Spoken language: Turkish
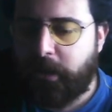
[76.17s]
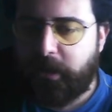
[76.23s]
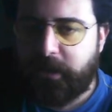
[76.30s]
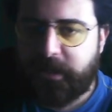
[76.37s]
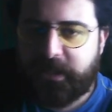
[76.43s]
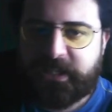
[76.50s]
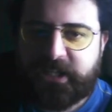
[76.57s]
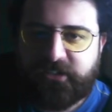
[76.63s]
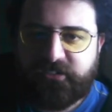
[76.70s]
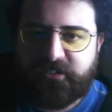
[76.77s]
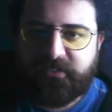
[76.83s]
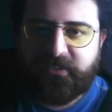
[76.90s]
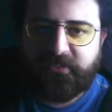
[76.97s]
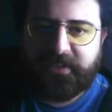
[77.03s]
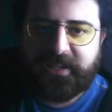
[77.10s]

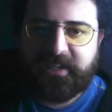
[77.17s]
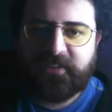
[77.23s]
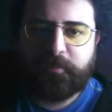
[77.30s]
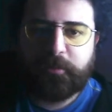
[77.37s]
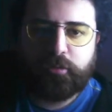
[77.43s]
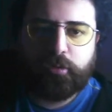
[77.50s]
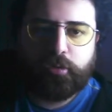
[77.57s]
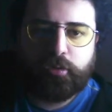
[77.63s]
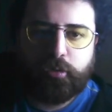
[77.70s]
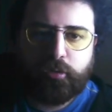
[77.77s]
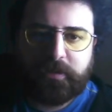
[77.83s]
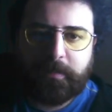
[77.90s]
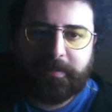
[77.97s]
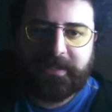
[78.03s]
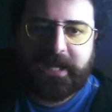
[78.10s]
İkincisi 8 maç üst
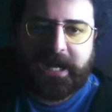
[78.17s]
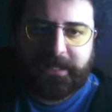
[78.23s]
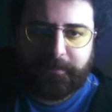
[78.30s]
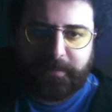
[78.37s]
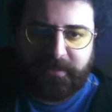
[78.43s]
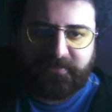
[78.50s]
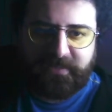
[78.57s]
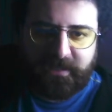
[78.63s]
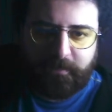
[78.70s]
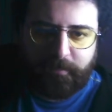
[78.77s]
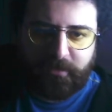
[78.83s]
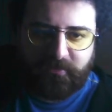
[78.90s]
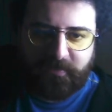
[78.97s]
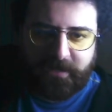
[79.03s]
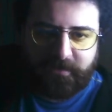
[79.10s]
üste bir galibiyet
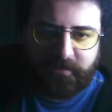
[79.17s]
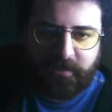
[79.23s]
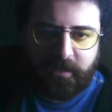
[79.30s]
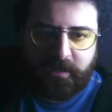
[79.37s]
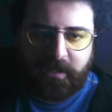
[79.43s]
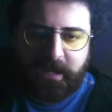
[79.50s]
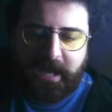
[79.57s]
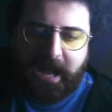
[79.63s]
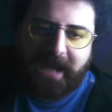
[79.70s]
serimiz var. Her